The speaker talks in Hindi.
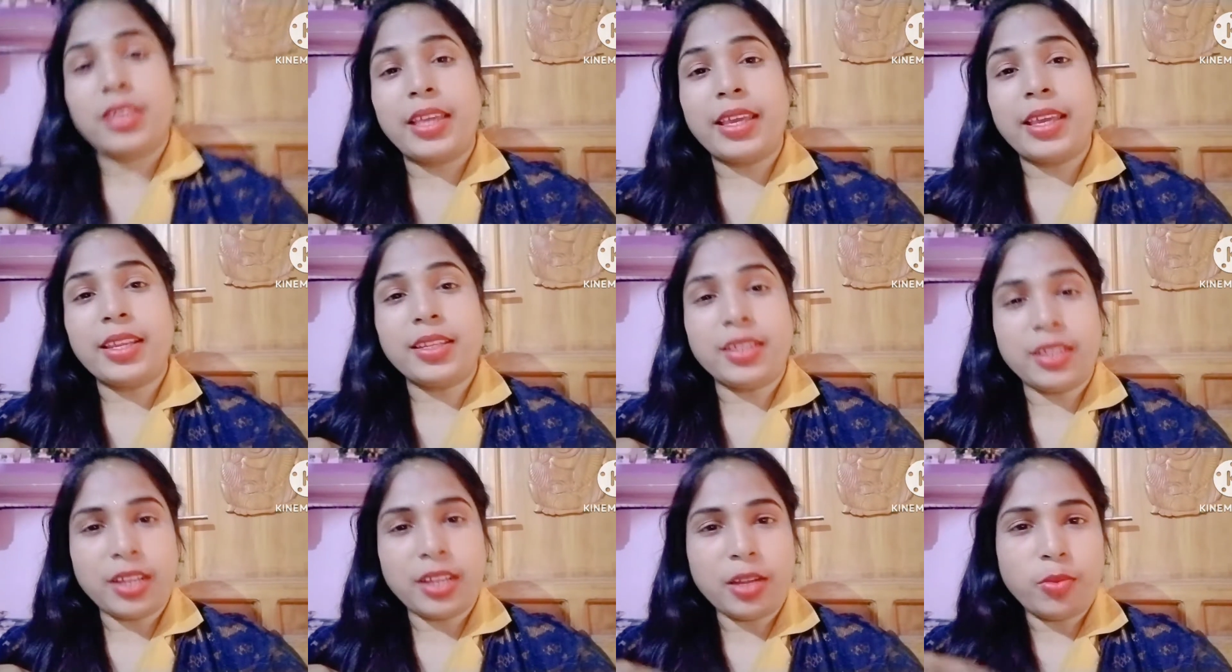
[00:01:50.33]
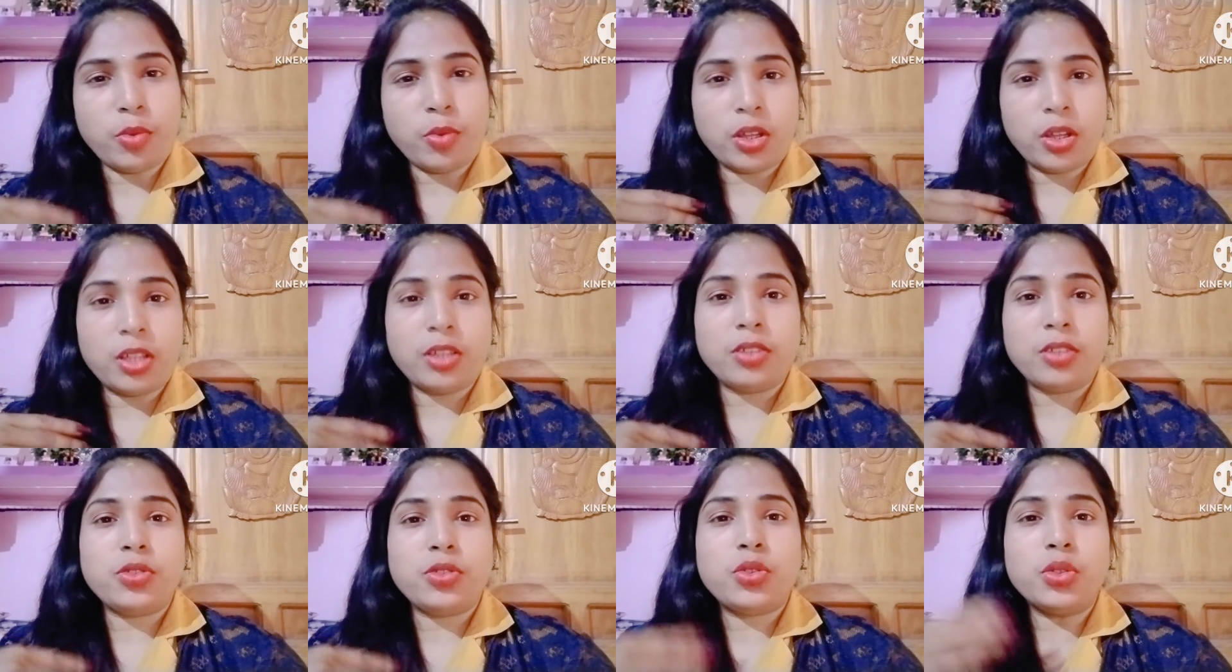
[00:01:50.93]
केरकेरा
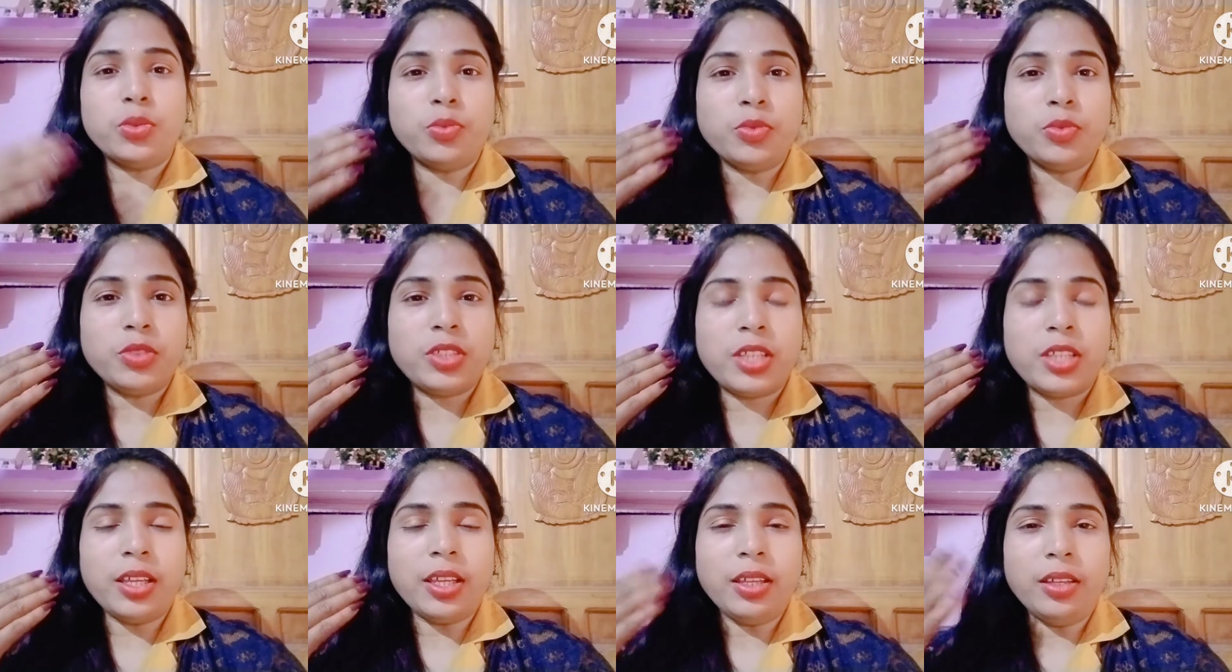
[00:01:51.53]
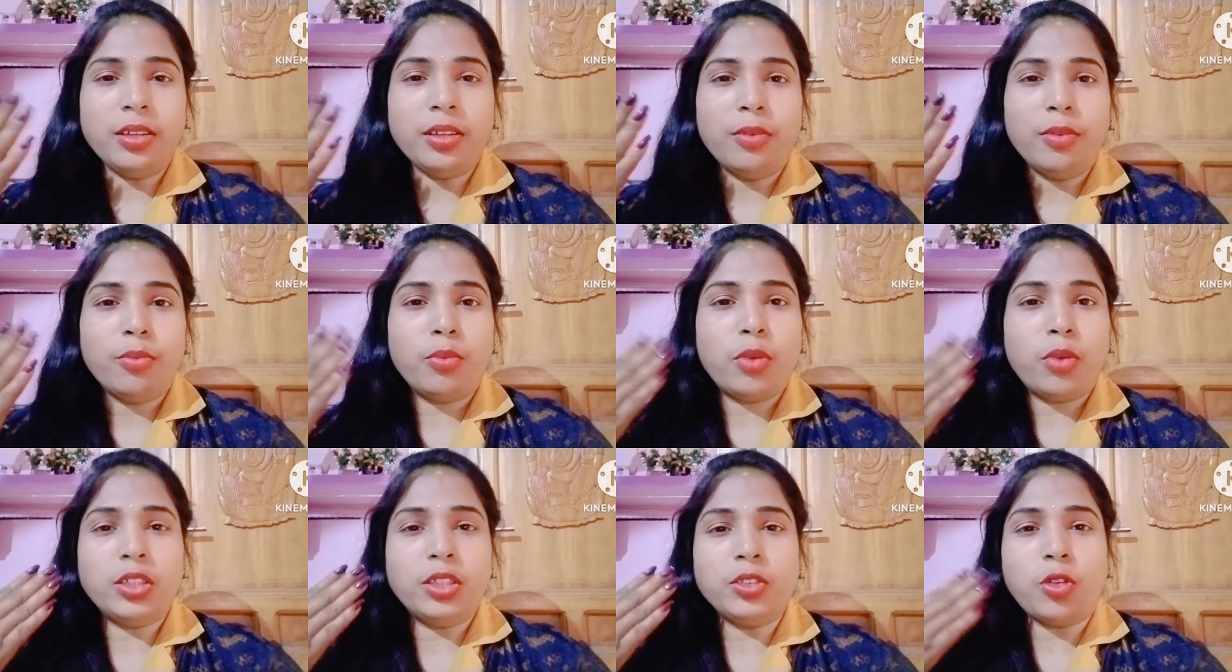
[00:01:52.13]
बॉय जो मुझे
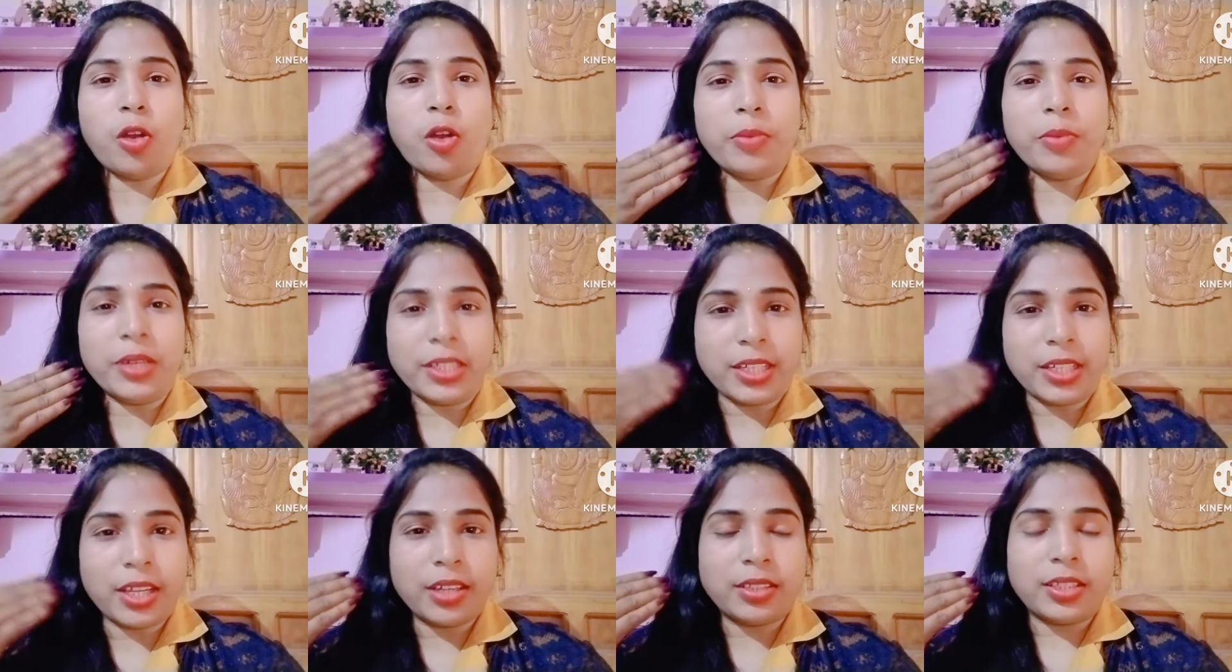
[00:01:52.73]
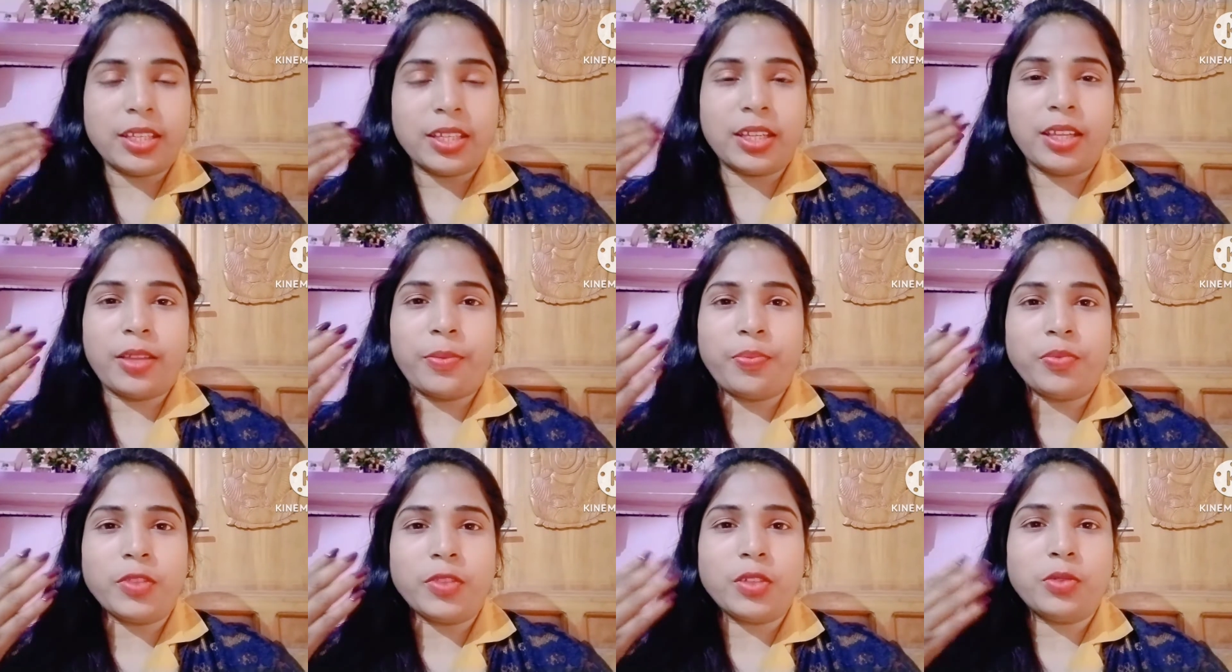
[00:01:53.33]
बहुत कमेंट करते
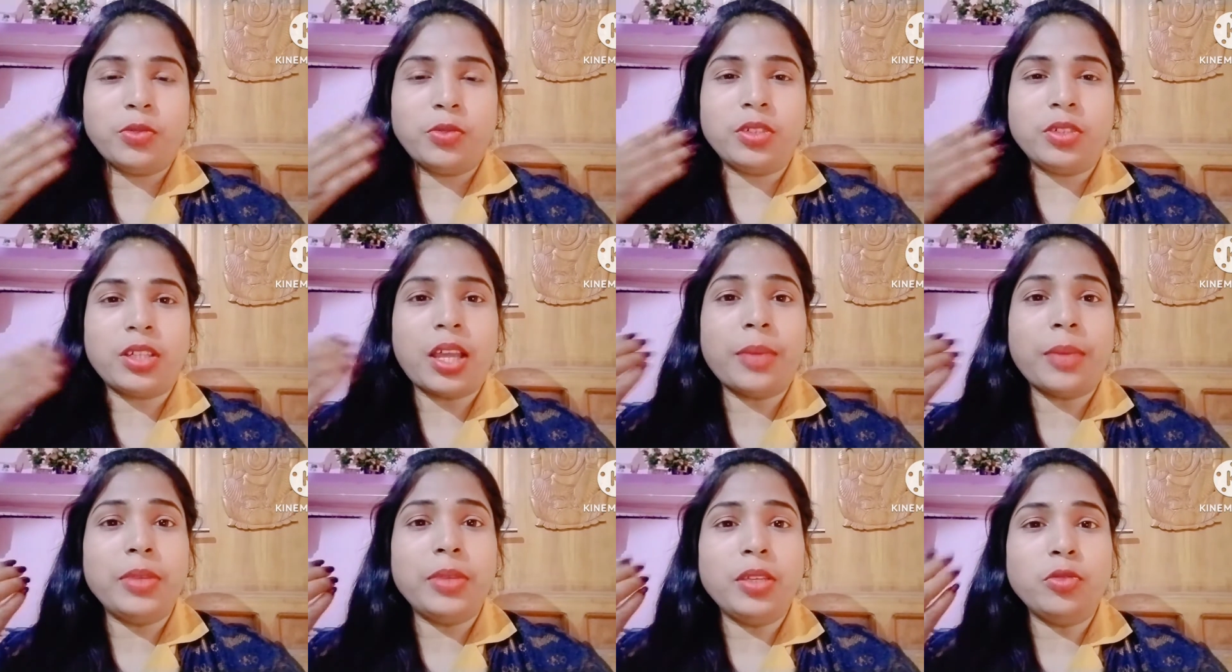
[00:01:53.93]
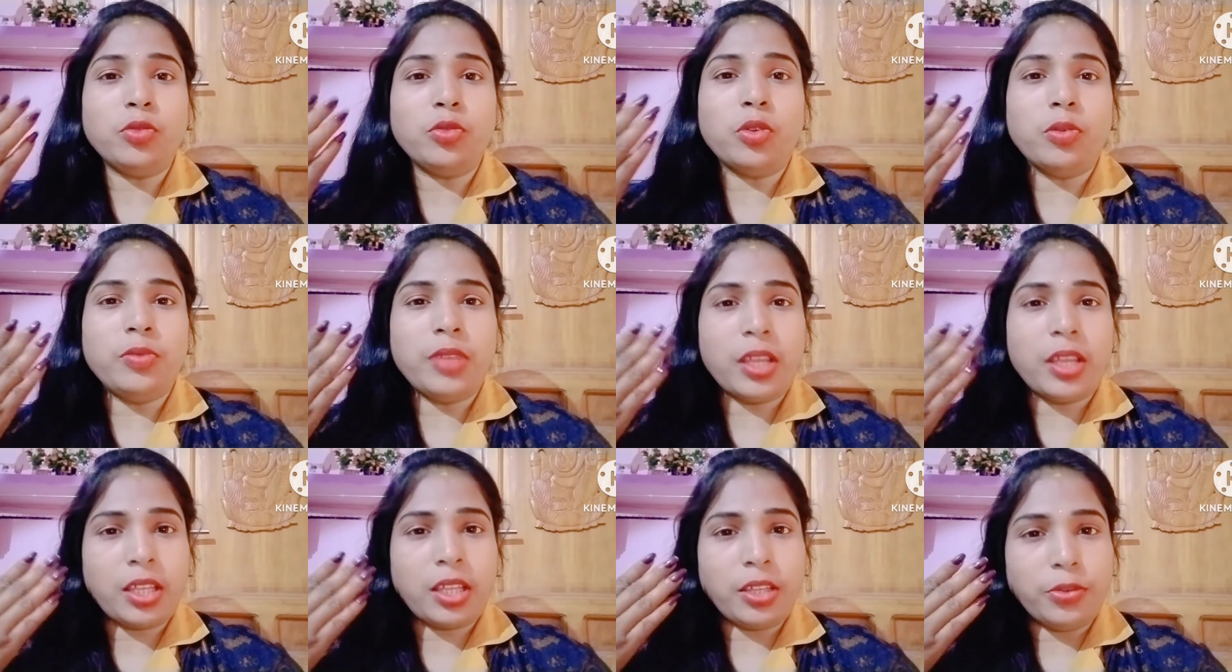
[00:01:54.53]
हैं उनका भी वो
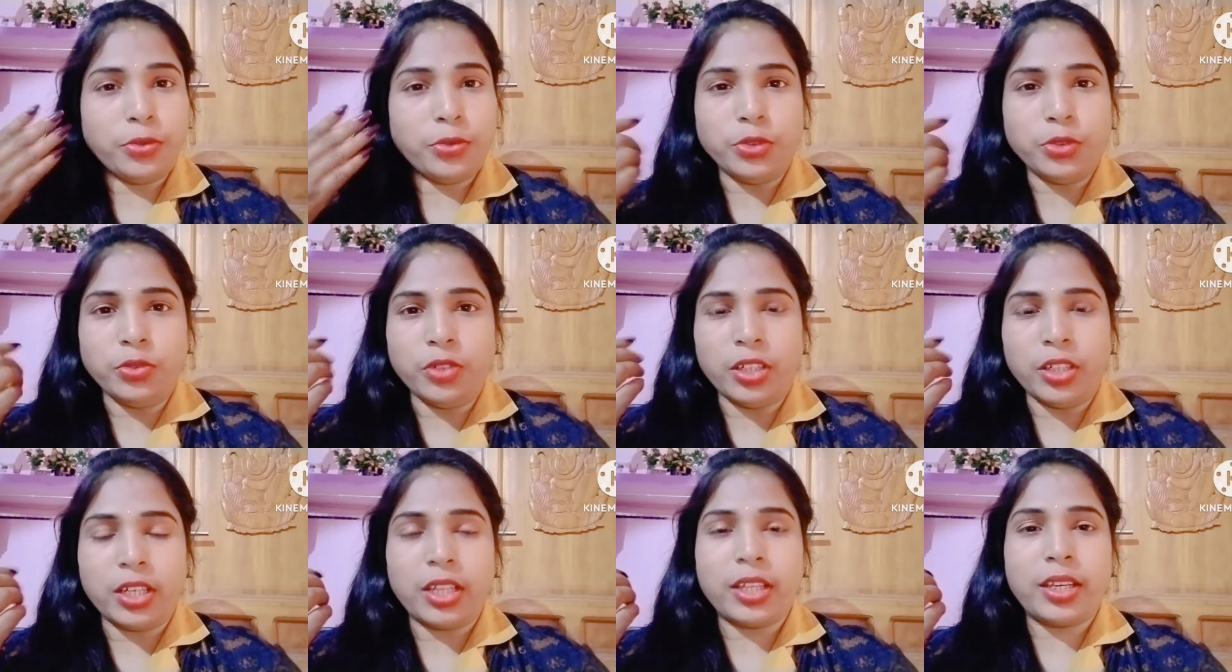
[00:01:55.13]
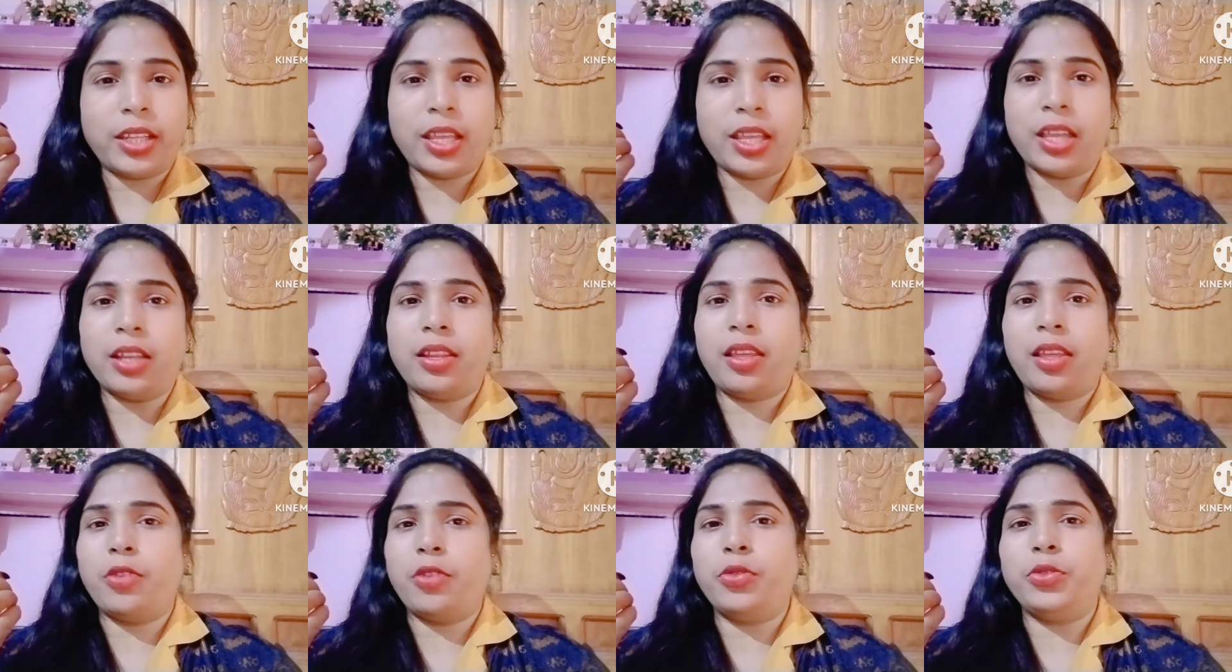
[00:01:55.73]
भी एक यूट्यूबर है नया
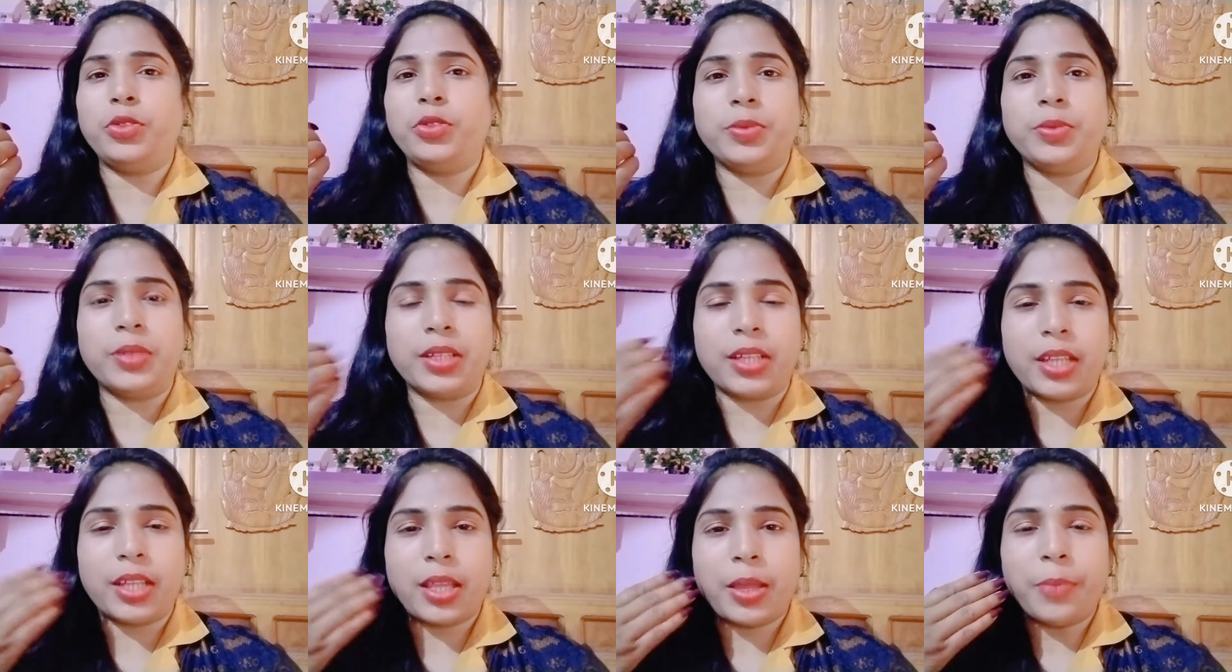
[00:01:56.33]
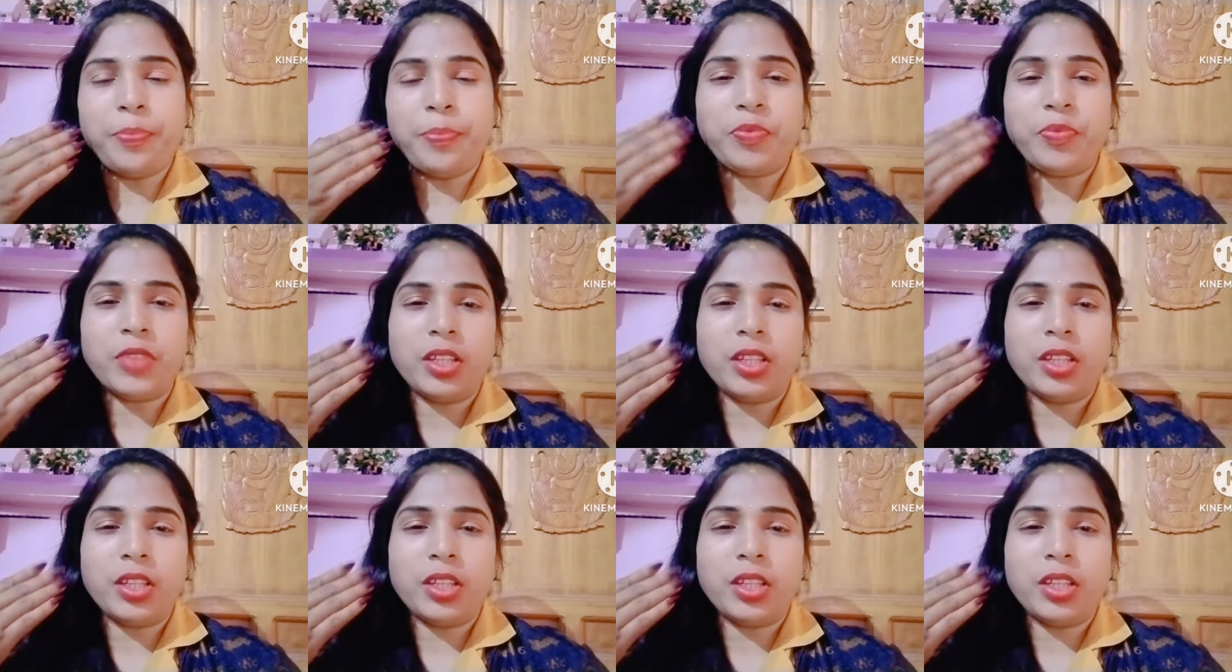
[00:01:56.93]
नया यूट्यूबर है